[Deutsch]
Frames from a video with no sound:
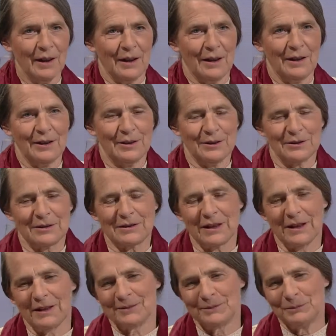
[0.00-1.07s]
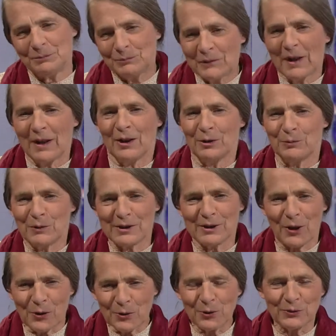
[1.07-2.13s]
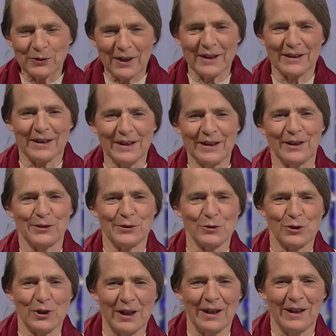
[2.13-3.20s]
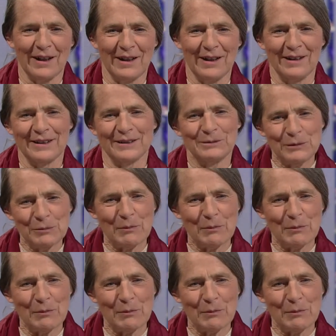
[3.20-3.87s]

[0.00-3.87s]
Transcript: Äh, und äh, um das auch noch vielleicht richtig zu stellen, äh,